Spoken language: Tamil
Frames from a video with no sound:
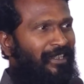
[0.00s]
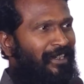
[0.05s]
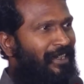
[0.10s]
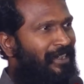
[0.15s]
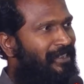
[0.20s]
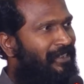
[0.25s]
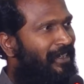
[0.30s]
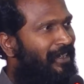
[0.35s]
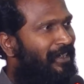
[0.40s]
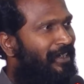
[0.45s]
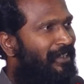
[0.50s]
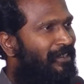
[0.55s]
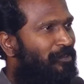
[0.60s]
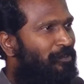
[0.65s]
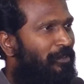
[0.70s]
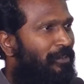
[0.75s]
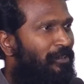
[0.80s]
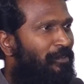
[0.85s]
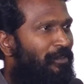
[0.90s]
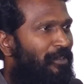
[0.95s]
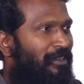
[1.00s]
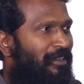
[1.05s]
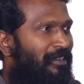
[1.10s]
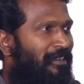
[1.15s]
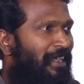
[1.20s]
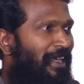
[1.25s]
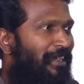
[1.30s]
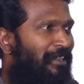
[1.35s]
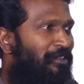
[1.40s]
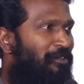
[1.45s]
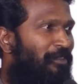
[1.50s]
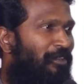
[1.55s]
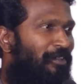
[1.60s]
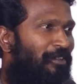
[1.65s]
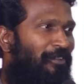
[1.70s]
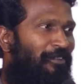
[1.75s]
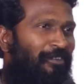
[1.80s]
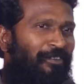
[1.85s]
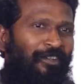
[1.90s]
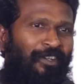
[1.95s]
ரெட் ஜெயண்ட்டுக்கு சொல்லணும் அந்த தேங்க்ஸ்
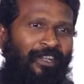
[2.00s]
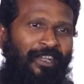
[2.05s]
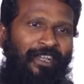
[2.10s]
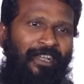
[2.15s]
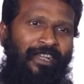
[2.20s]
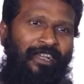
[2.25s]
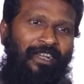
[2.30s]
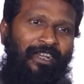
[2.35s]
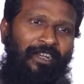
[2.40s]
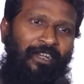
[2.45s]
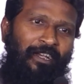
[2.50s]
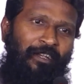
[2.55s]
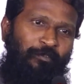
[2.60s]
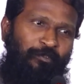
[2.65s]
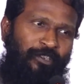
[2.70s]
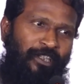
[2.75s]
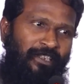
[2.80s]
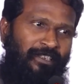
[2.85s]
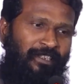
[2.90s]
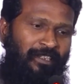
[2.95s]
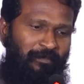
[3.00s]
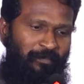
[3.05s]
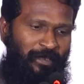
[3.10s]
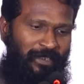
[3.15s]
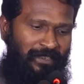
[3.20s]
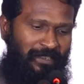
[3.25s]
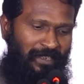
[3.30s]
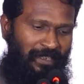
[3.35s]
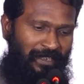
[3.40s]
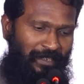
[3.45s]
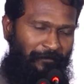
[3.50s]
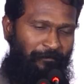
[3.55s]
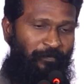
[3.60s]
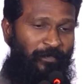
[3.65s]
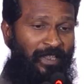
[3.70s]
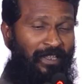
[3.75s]
சொல்லணும் உதய் சார் பேசினாங்க